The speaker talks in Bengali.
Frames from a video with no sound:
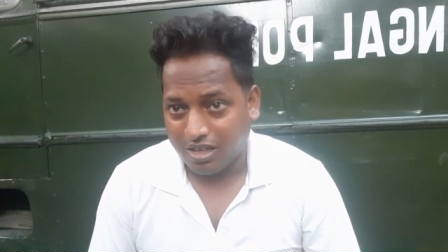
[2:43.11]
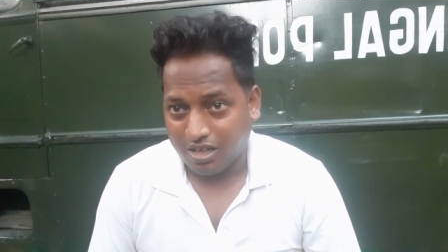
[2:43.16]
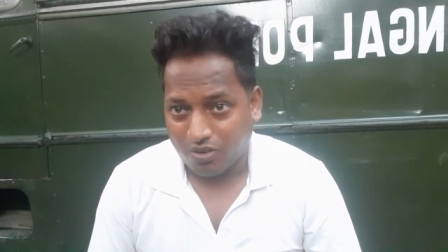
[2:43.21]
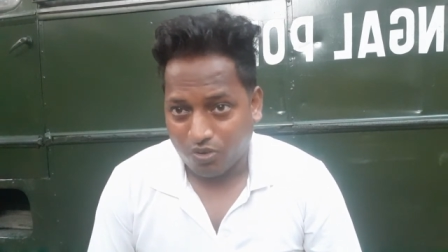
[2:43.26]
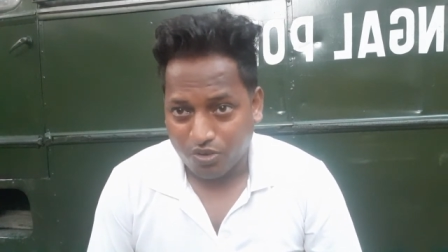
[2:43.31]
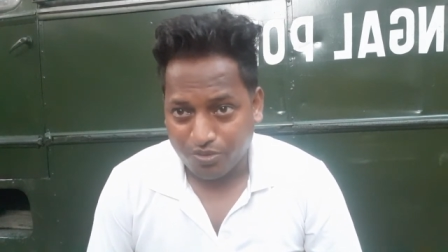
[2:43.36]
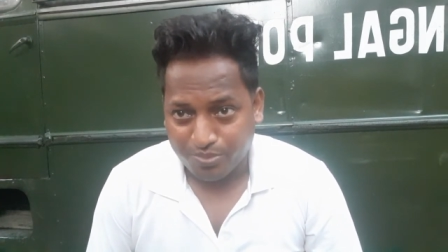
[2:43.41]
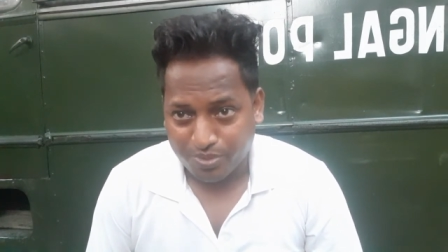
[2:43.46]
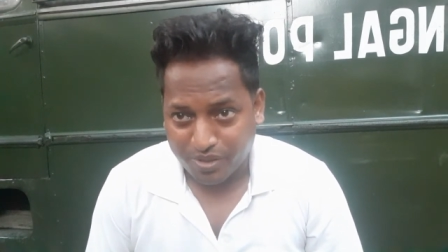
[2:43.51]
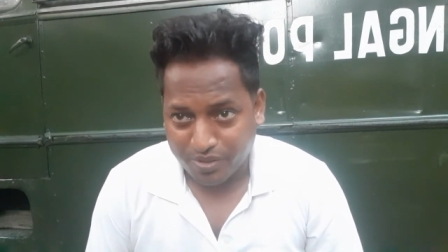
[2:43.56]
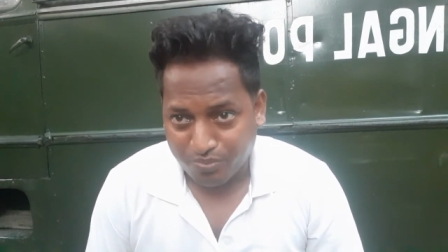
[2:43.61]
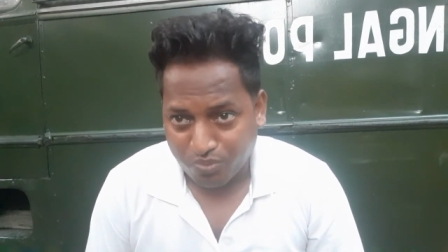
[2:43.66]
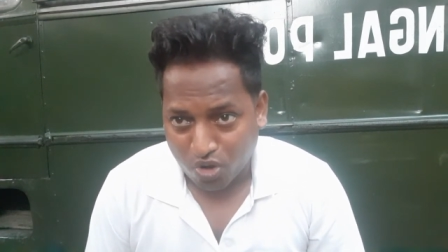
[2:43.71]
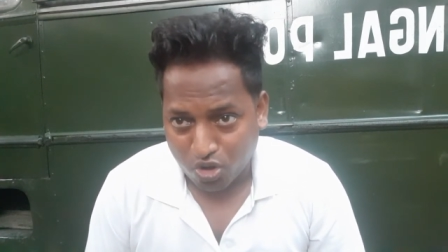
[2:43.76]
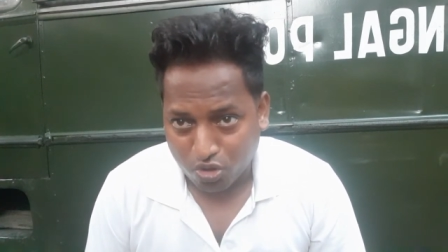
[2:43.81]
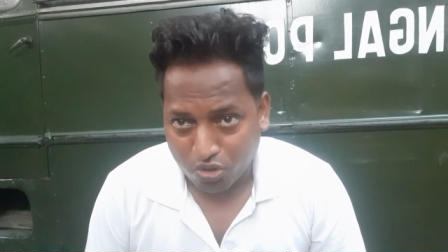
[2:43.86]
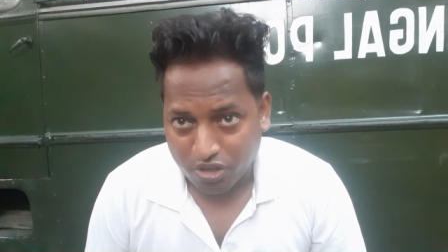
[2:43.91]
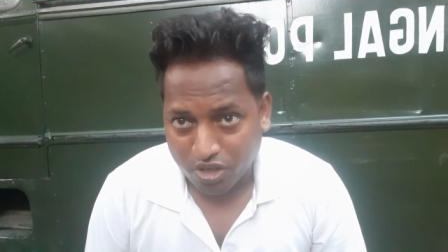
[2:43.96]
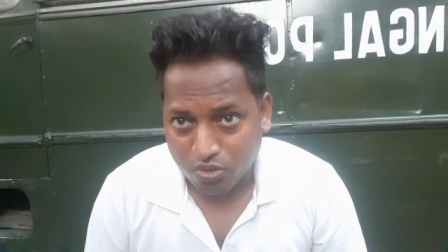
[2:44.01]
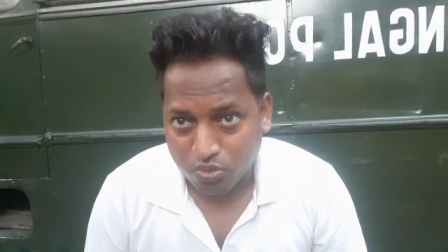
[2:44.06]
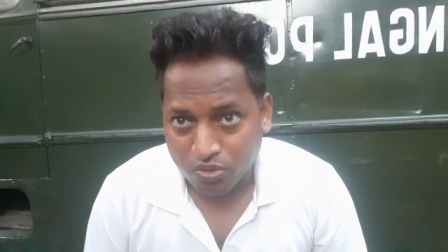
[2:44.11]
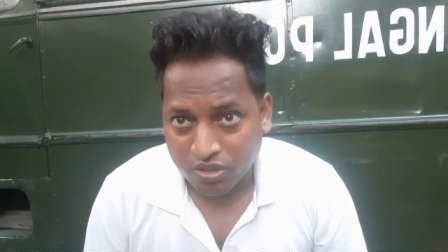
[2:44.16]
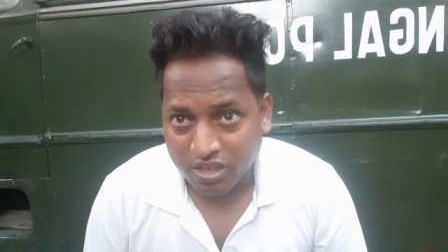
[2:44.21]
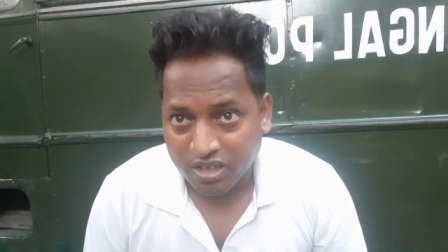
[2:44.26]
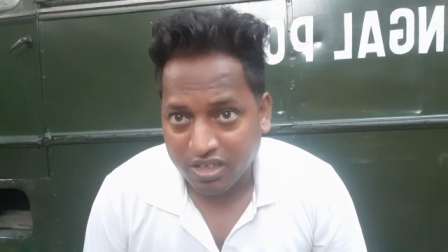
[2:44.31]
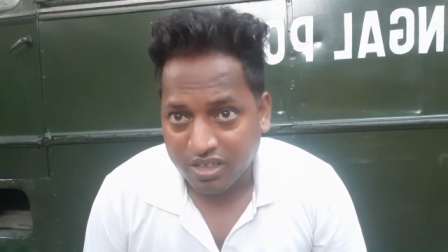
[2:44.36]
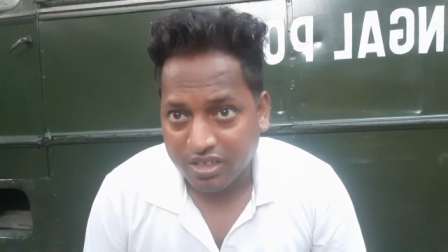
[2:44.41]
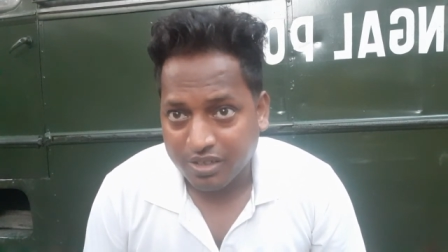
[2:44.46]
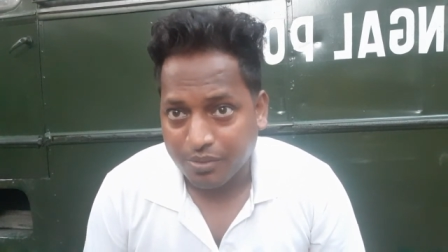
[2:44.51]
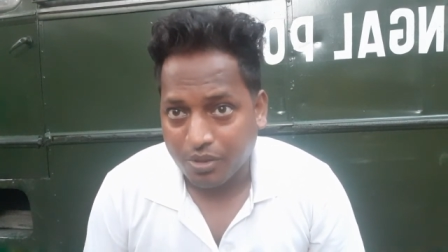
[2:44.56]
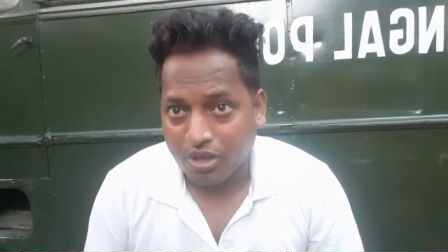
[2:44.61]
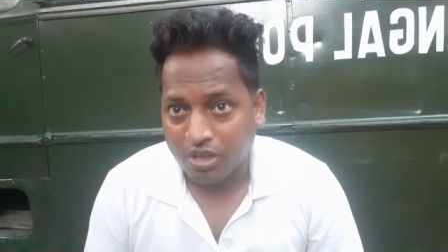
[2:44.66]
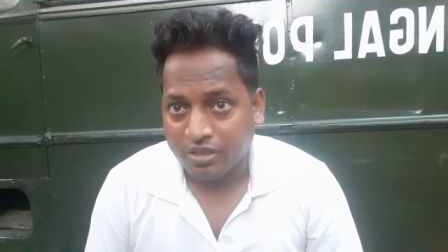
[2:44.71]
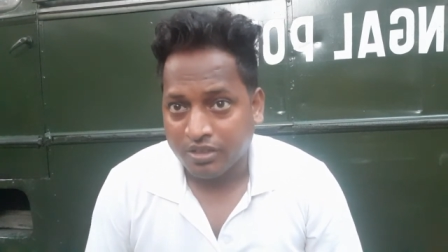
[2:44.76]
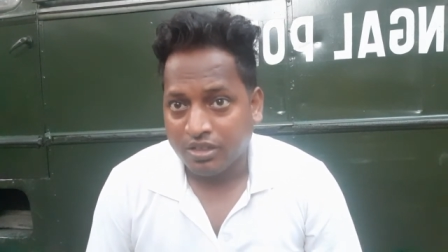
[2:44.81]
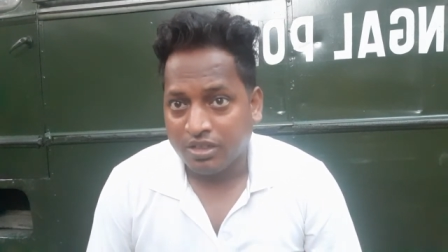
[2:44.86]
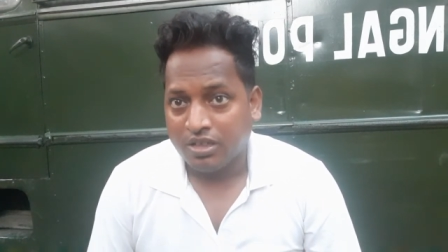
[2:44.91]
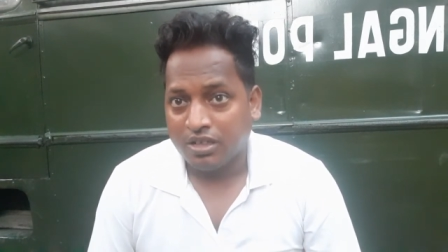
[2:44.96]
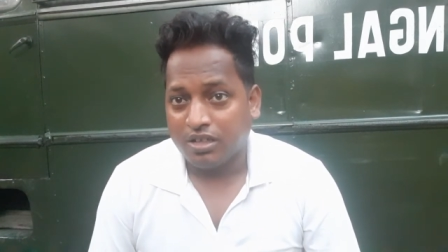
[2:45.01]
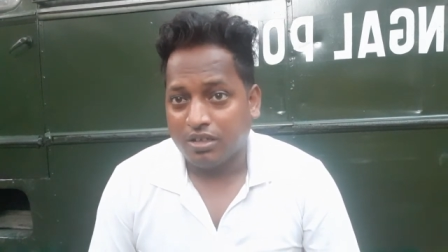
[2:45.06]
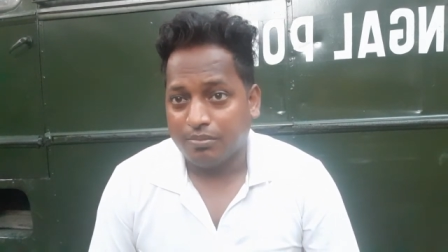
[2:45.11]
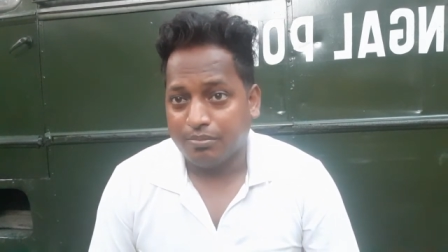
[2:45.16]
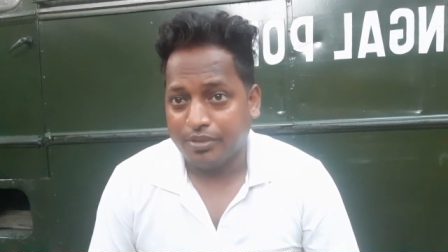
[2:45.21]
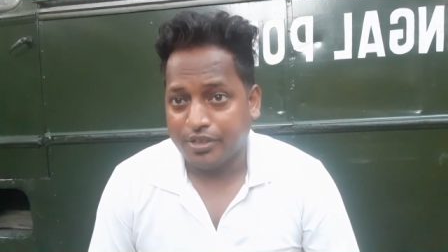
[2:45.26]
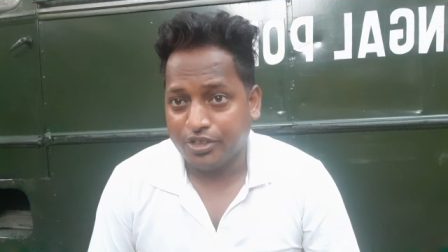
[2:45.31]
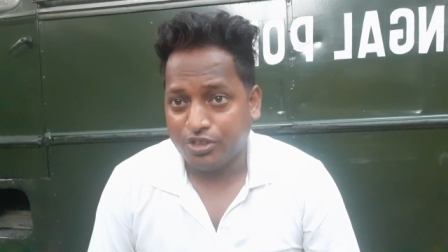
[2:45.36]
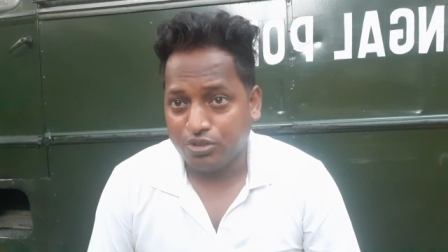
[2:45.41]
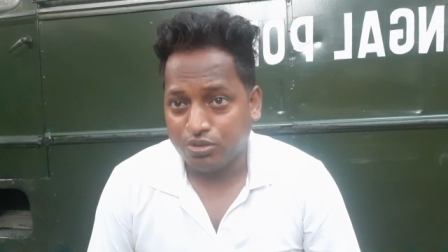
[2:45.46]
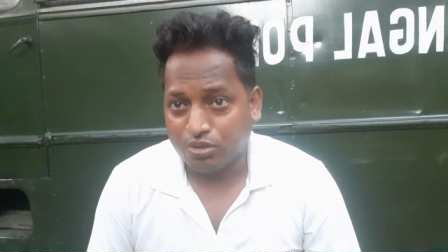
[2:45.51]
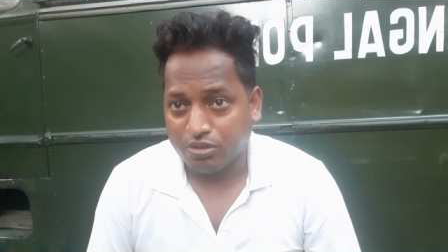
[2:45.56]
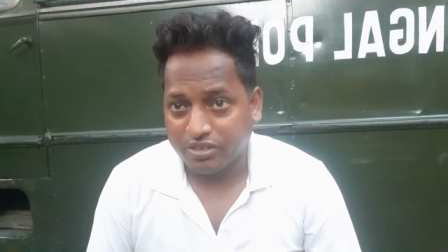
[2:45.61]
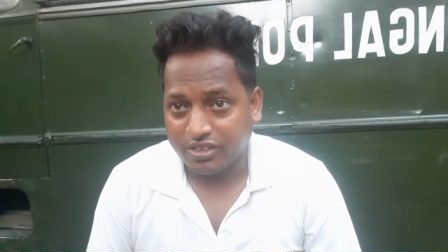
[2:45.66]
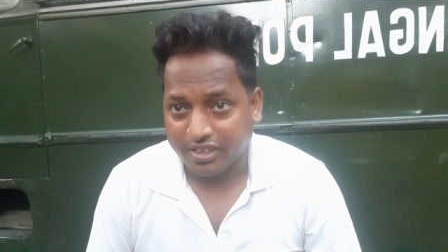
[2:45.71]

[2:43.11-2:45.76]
ওয়েবসাইট ফলো রাখুন এবং ভিডিও